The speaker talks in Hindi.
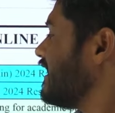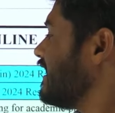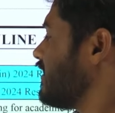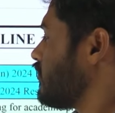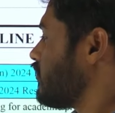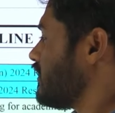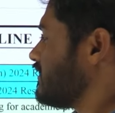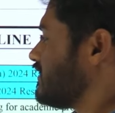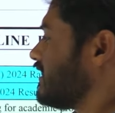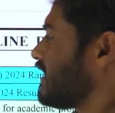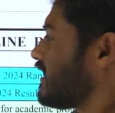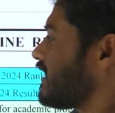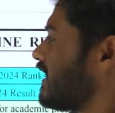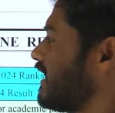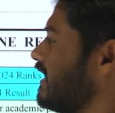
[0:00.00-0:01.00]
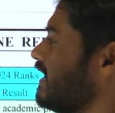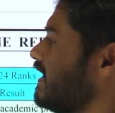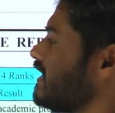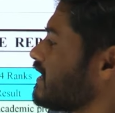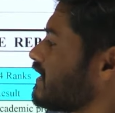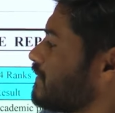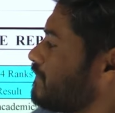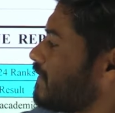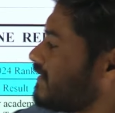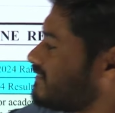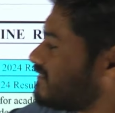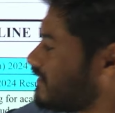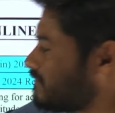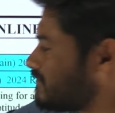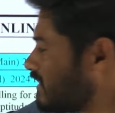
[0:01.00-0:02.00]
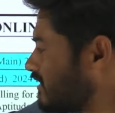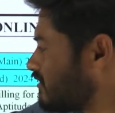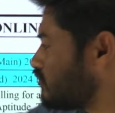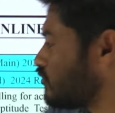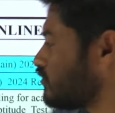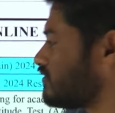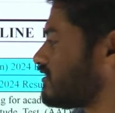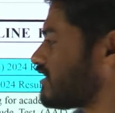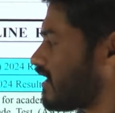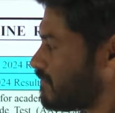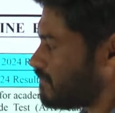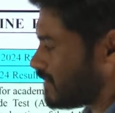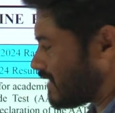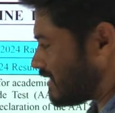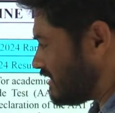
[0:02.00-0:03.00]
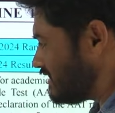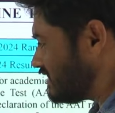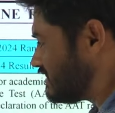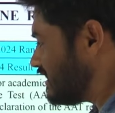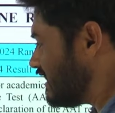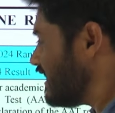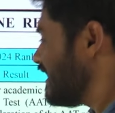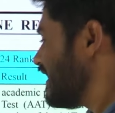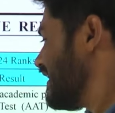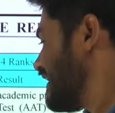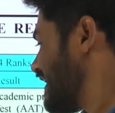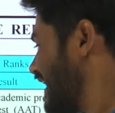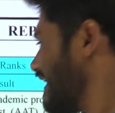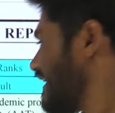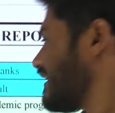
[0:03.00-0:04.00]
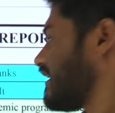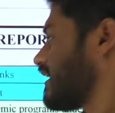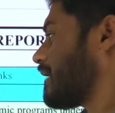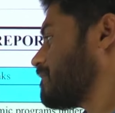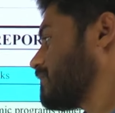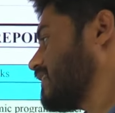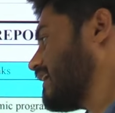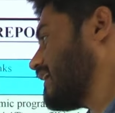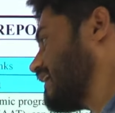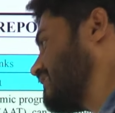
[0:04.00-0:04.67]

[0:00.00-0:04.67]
इन्होंने दे रखा है कि भाई साहब 10 जून से आप कर लीजिए राइट कब तक कर